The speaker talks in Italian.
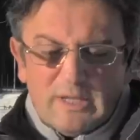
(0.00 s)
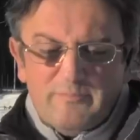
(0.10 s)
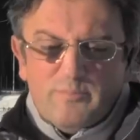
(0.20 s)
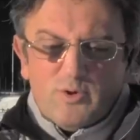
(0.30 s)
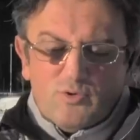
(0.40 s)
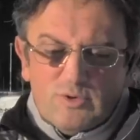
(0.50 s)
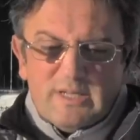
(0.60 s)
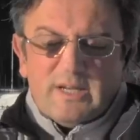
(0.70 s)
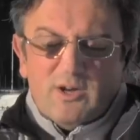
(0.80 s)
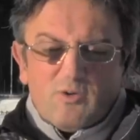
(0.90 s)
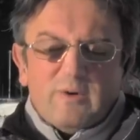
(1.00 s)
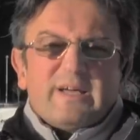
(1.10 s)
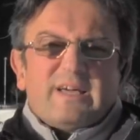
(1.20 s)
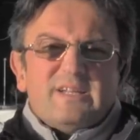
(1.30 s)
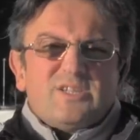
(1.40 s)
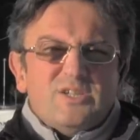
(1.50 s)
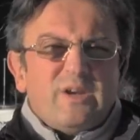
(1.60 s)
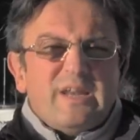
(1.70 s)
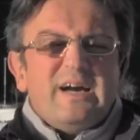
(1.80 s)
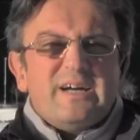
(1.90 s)
tempo in cui dire no, guarda che il
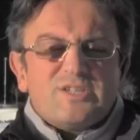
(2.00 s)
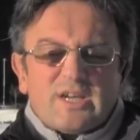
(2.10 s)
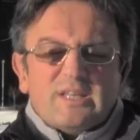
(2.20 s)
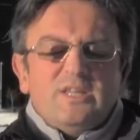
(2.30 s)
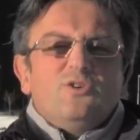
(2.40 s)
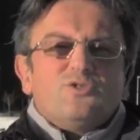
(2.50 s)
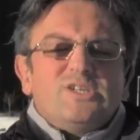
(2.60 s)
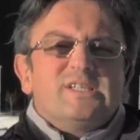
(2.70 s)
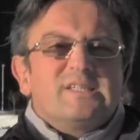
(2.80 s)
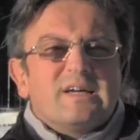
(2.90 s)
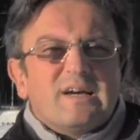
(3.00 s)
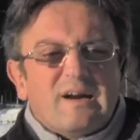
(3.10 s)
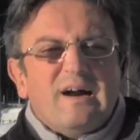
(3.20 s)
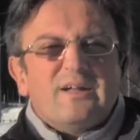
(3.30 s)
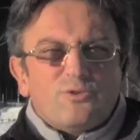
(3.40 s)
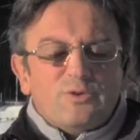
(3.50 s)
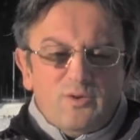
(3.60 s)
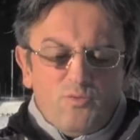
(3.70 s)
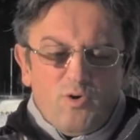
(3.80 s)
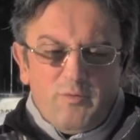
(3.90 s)
Signore nasce, che Dio non si è stancato
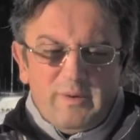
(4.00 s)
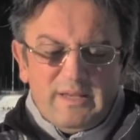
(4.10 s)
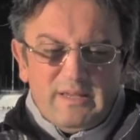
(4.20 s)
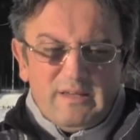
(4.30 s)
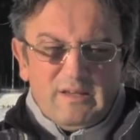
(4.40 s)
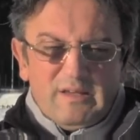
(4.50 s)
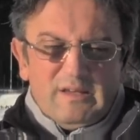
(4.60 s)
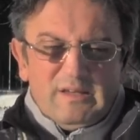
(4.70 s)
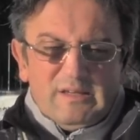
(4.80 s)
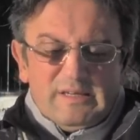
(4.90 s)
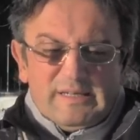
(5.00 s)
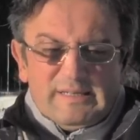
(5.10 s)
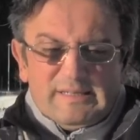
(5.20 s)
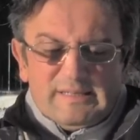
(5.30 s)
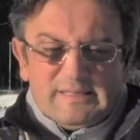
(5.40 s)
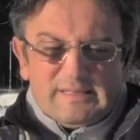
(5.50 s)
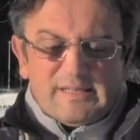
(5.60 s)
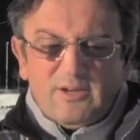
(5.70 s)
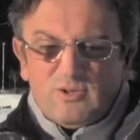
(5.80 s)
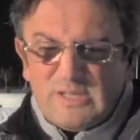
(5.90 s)
degli uomini,
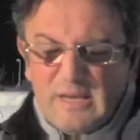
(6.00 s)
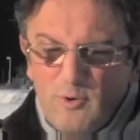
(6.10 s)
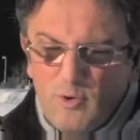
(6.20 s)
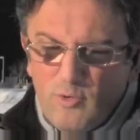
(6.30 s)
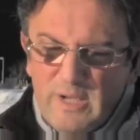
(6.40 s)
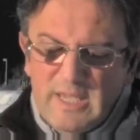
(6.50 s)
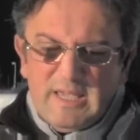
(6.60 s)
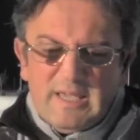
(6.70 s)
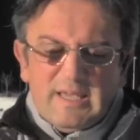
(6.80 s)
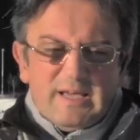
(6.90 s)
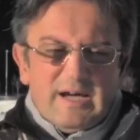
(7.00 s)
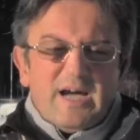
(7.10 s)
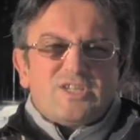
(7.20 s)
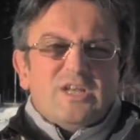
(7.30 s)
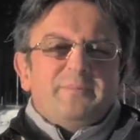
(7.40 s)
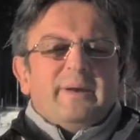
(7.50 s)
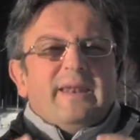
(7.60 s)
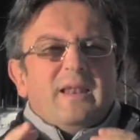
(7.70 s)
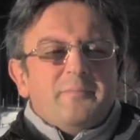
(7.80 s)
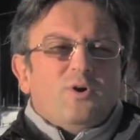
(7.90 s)
che non siamo qui a
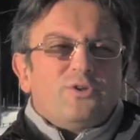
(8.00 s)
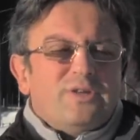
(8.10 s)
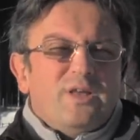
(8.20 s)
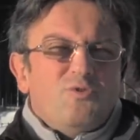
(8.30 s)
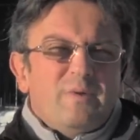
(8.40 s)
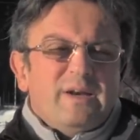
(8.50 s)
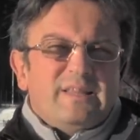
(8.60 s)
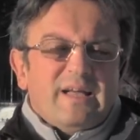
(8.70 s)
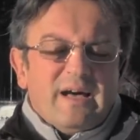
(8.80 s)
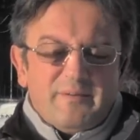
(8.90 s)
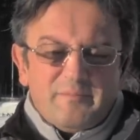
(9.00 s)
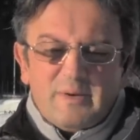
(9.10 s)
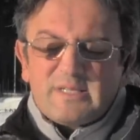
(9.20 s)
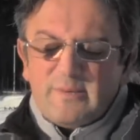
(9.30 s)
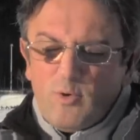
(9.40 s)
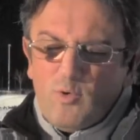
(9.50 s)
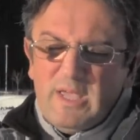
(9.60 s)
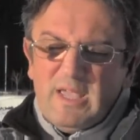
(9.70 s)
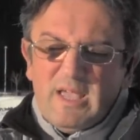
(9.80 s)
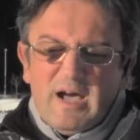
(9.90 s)
celebrare la morte dell'umanità, ma siamo
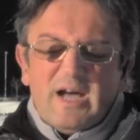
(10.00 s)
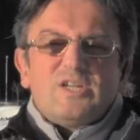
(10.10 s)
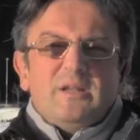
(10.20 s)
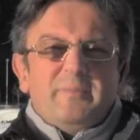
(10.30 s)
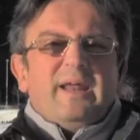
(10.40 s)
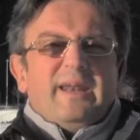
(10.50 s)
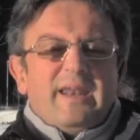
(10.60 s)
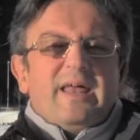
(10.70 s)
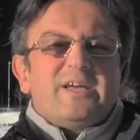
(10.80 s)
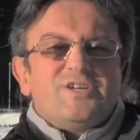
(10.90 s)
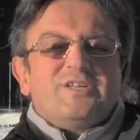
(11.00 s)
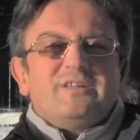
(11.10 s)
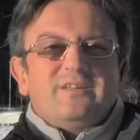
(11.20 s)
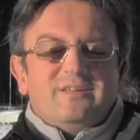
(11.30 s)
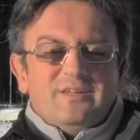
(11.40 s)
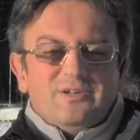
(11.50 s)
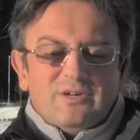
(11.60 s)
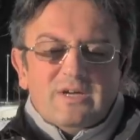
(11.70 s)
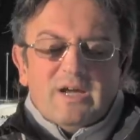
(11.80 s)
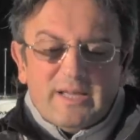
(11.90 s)
qui a celebrare la nascita di
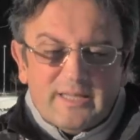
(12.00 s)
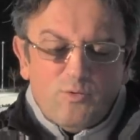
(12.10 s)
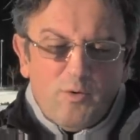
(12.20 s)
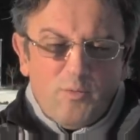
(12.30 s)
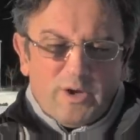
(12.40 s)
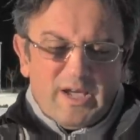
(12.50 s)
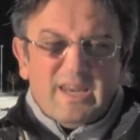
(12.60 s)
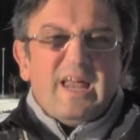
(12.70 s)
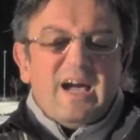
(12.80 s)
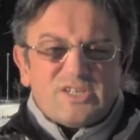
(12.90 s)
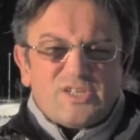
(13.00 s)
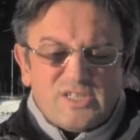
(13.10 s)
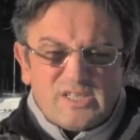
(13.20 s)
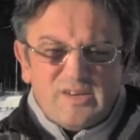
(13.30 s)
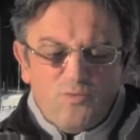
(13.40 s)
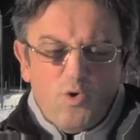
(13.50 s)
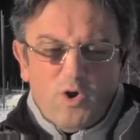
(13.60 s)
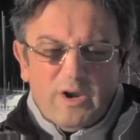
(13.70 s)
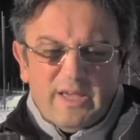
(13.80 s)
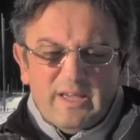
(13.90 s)
Dio, è dell'uomo che rinasce se
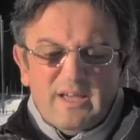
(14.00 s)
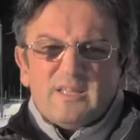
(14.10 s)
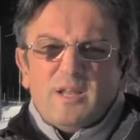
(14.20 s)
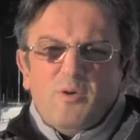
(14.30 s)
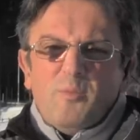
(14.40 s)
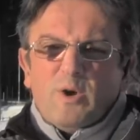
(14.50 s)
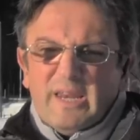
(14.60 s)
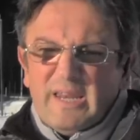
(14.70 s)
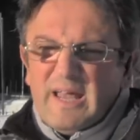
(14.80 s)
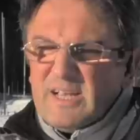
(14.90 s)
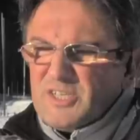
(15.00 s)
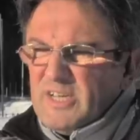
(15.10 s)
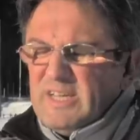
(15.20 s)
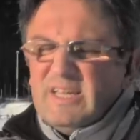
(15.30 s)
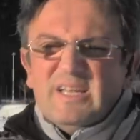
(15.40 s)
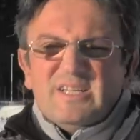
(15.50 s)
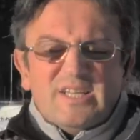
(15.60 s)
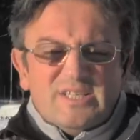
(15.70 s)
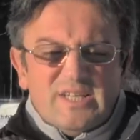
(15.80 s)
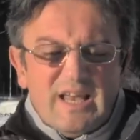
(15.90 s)
vuole, dell'uomo che rinasce
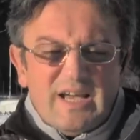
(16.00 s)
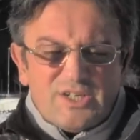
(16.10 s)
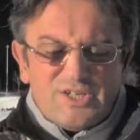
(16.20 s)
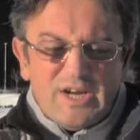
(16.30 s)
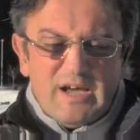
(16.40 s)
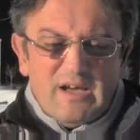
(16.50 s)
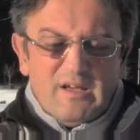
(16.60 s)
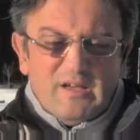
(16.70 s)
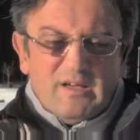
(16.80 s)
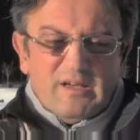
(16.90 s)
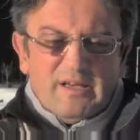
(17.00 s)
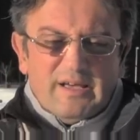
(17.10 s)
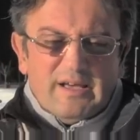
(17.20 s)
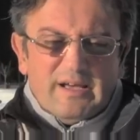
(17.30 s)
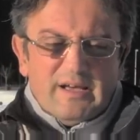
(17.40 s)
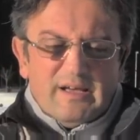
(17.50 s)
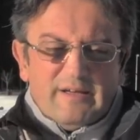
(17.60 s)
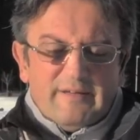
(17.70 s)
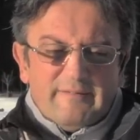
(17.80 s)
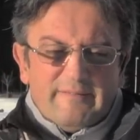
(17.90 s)
se si lascia
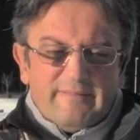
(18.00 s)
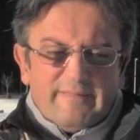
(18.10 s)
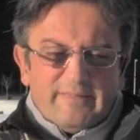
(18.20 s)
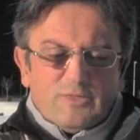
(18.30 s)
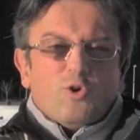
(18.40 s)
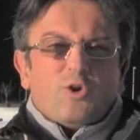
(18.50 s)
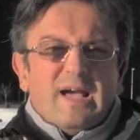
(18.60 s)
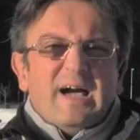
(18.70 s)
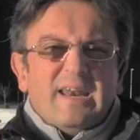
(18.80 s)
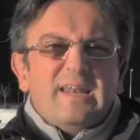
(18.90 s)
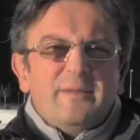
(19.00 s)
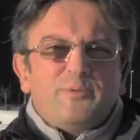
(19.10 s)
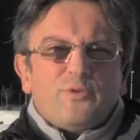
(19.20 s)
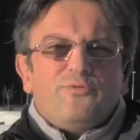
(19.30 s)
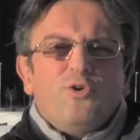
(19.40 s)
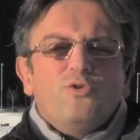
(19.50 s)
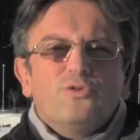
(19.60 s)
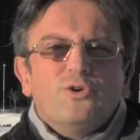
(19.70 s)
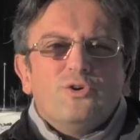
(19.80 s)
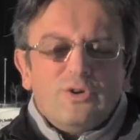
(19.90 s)
eh, toccare nel
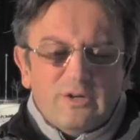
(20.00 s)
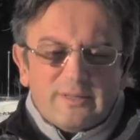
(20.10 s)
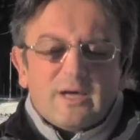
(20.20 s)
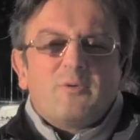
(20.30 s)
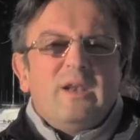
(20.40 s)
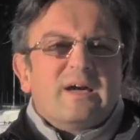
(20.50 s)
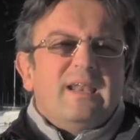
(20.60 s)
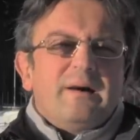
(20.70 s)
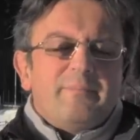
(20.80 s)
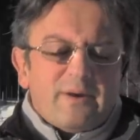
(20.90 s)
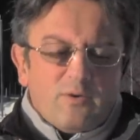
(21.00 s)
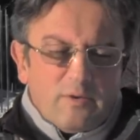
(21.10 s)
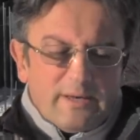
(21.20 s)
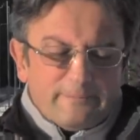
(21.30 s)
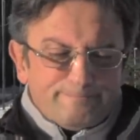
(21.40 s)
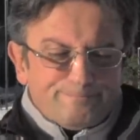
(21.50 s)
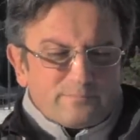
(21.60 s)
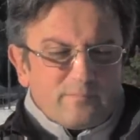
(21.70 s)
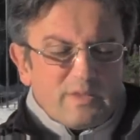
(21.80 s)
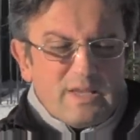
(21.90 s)
profondo da quella che è la parola.
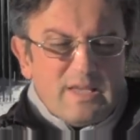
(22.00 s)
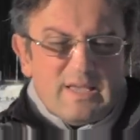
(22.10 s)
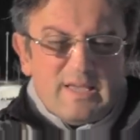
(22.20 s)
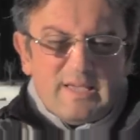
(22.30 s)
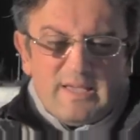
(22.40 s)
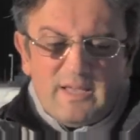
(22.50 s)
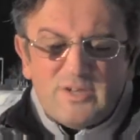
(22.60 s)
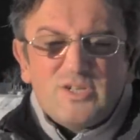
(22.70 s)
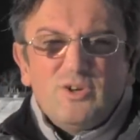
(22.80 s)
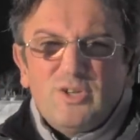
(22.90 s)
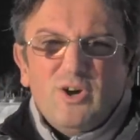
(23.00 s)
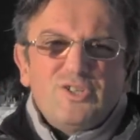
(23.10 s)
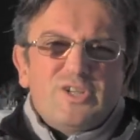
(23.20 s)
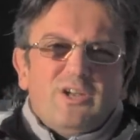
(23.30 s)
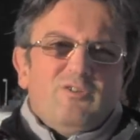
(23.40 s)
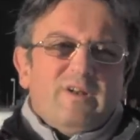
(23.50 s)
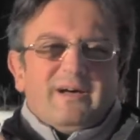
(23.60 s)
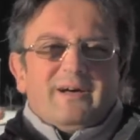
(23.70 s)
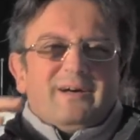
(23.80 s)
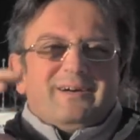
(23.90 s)
Il Vangelo di oggi
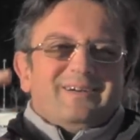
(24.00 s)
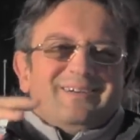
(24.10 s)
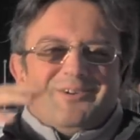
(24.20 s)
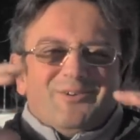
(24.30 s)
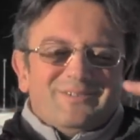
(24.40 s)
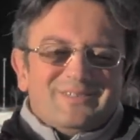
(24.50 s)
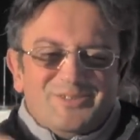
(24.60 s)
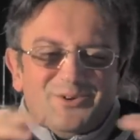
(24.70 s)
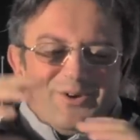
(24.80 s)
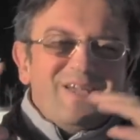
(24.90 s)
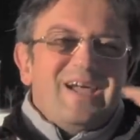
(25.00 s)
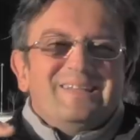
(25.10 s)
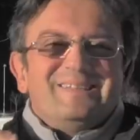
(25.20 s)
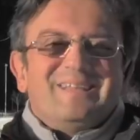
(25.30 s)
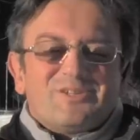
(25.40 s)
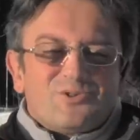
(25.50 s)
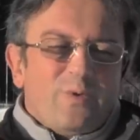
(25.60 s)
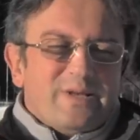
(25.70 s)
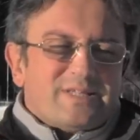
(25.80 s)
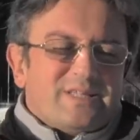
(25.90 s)
allora si orienta su
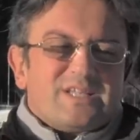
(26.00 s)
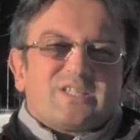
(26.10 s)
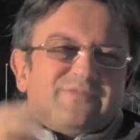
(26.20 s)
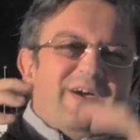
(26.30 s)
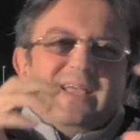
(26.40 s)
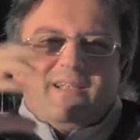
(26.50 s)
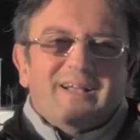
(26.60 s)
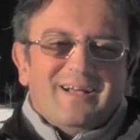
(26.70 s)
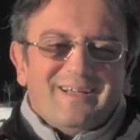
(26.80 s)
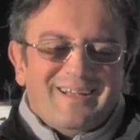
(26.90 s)
questa sveglia,